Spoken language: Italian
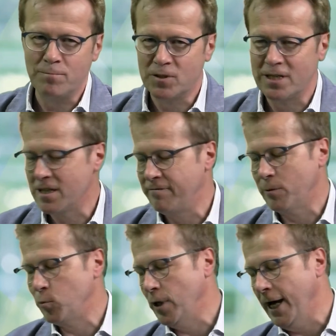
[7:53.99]
si rischia di
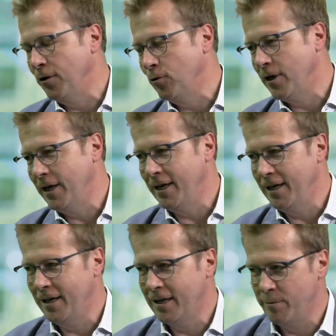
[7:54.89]
far più danno
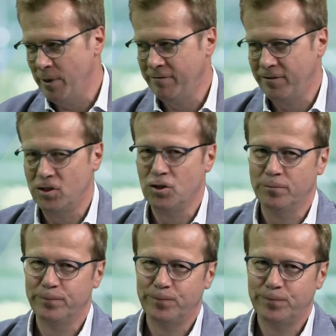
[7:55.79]
che, che
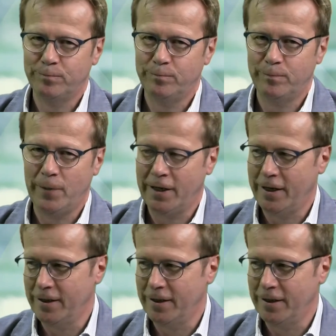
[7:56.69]
beneficio. Perché...